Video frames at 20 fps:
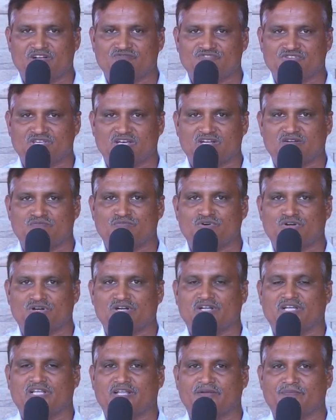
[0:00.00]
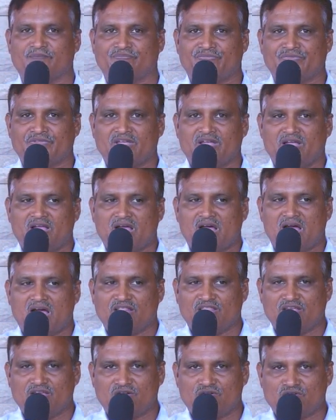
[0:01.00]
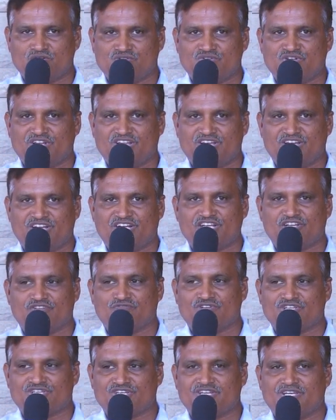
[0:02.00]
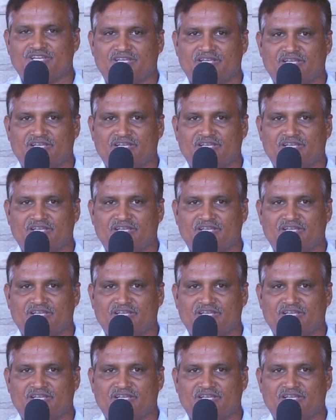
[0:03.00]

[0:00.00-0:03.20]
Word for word: మాంసాహారం ముట్టునని అదే రోజు నేను ఇంటికి వచ్చి